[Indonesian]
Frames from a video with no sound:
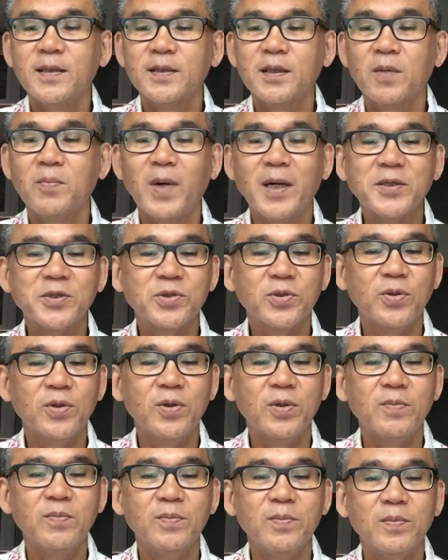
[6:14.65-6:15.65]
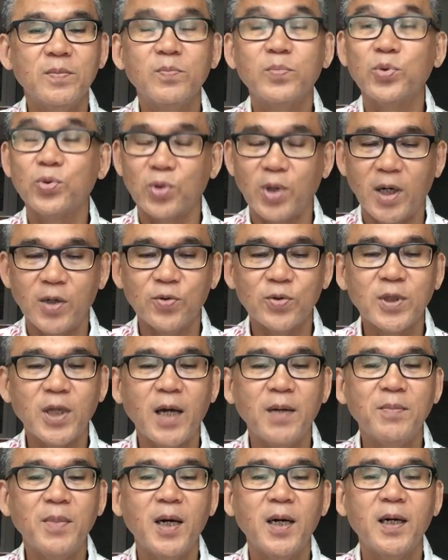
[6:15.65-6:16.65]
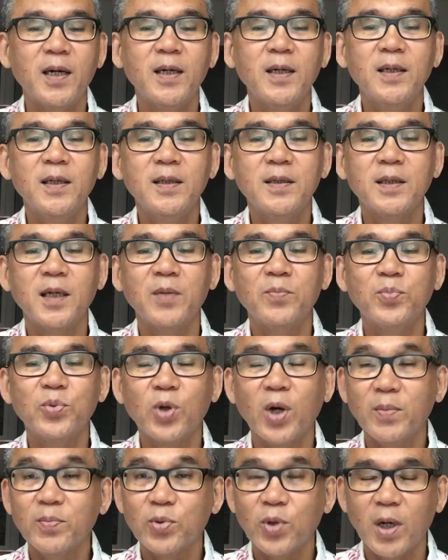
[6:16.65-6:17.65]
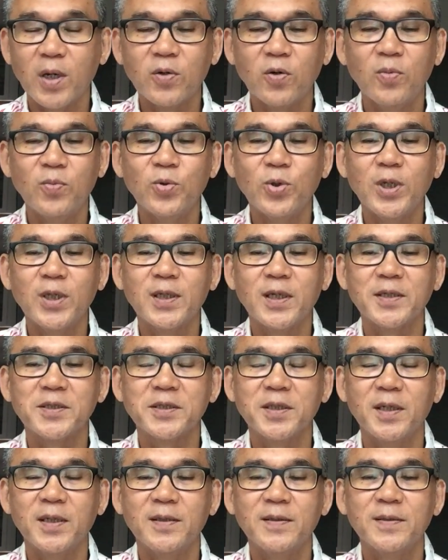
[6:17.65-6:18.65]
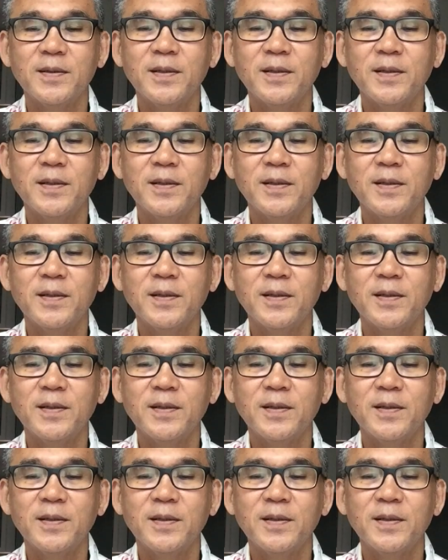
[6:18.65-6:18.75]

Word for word: termasuk pura utama dan pura-pura komunitasnya.